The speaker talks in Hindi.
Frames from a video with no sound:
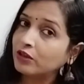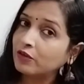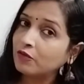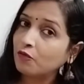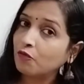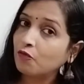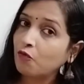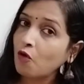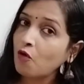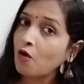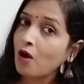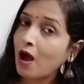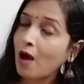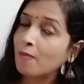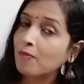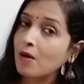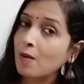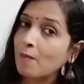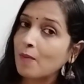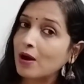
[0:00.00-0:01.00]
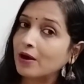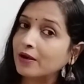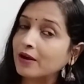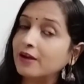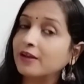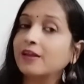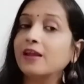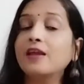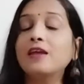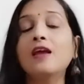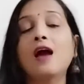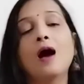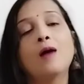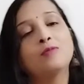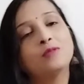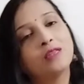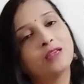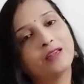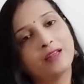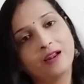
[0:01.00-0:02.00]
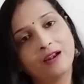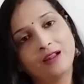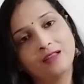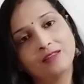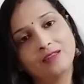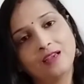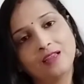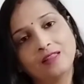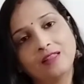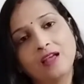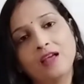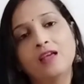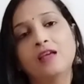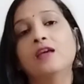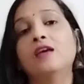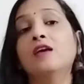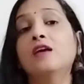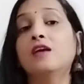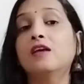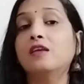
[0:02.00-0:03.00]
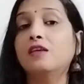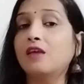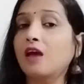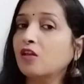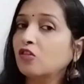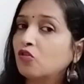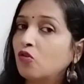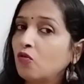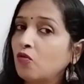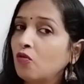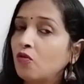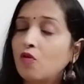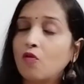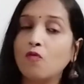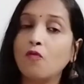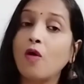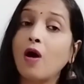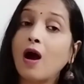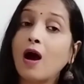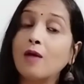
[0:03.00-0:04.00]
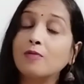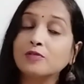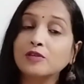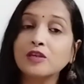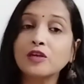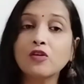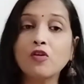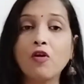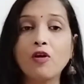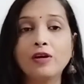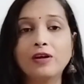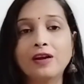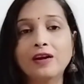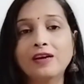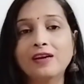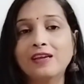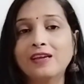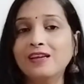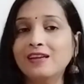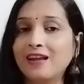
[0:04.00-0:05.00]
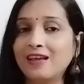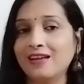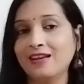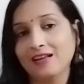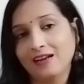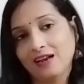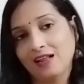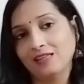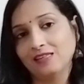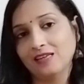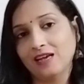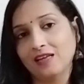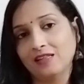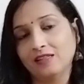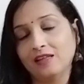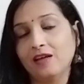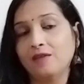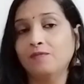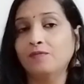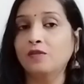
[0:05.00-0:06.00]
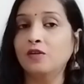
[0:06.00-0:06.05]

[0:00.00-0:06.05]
वो आपका पार्टनर यही आपसे कराना चाहता है या तो वो आपसे कांटेक्ट ही नहीं रखना चाहता